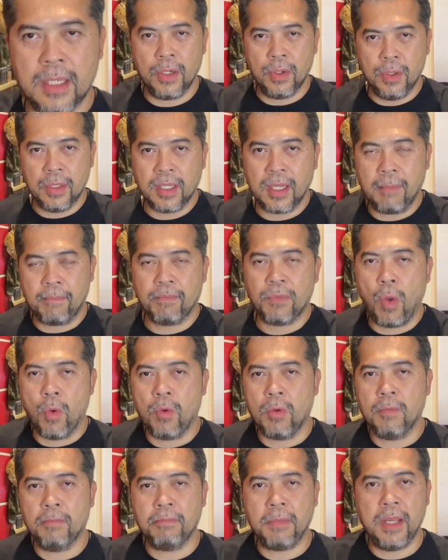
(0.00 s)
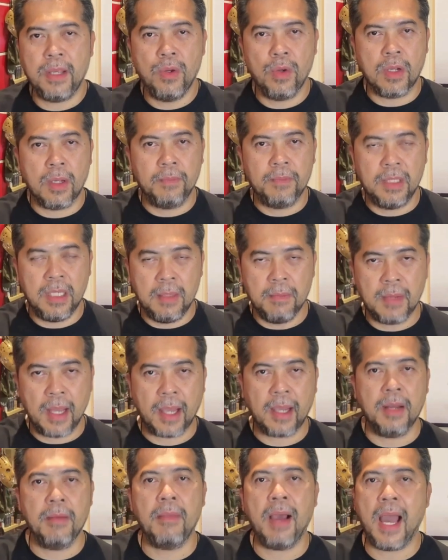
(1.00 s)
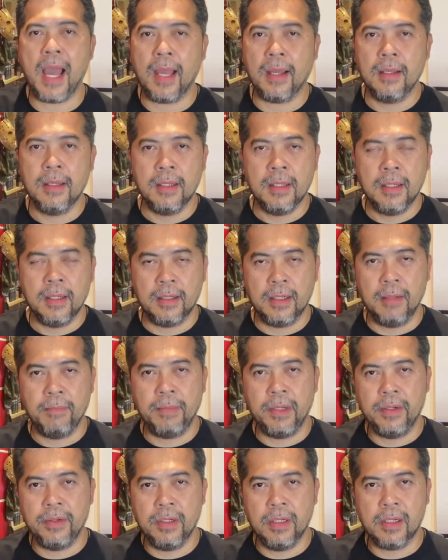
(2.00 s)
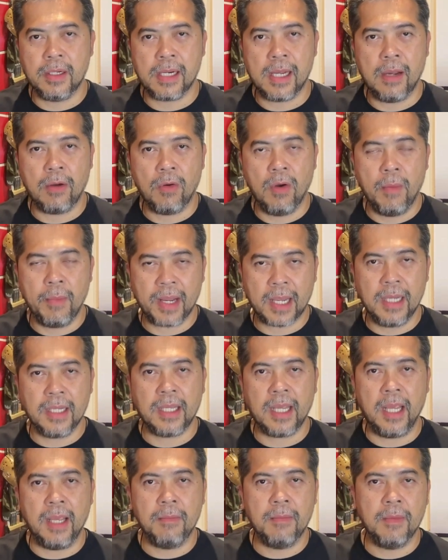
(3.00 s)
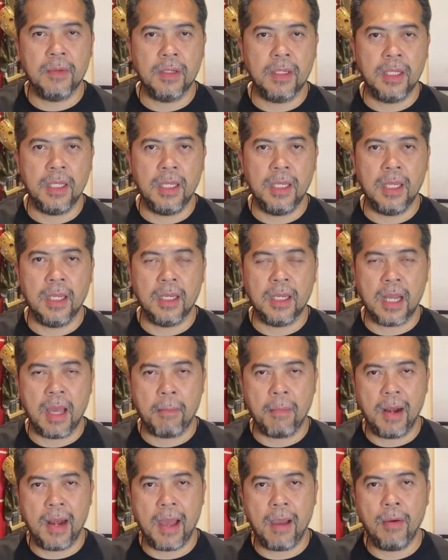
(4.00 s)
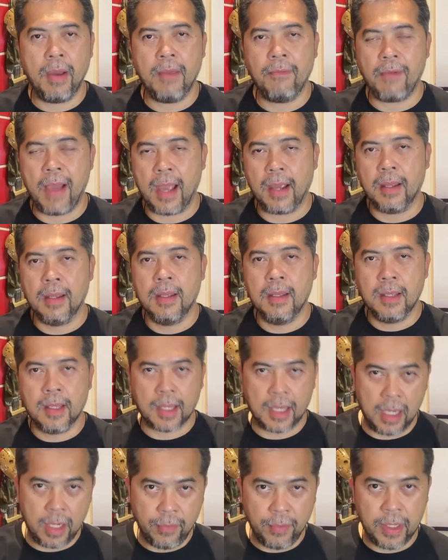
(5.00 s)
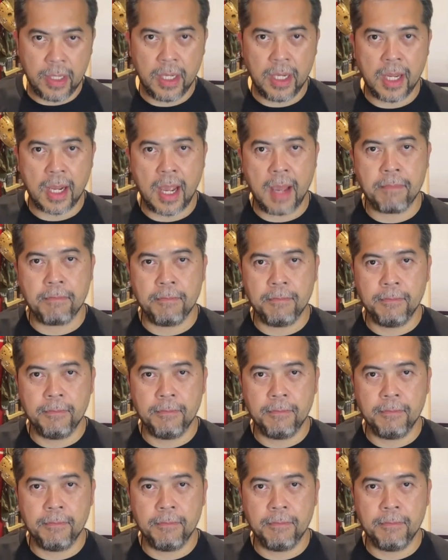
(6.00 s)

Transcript: โดนเก็บตกไปอยู่กับทีมไหนกันบ้างนั่นเป็นเรื่องราวของนักการเกมที่นำมาเล่าให้ฟังกันในวันนี้นะครับ